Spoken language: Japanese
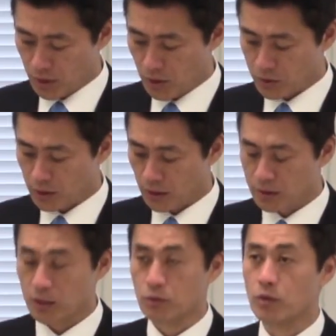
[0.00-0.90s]
両
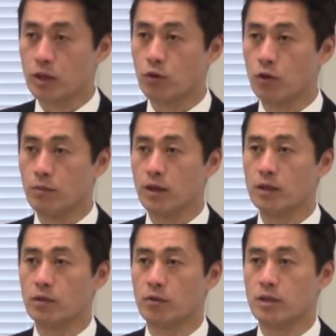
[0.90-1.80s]
立させる政
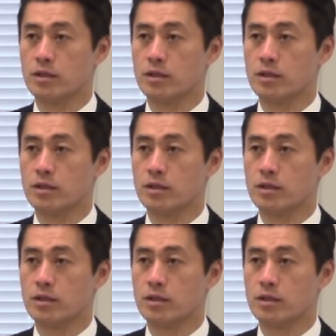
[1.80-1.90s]
策調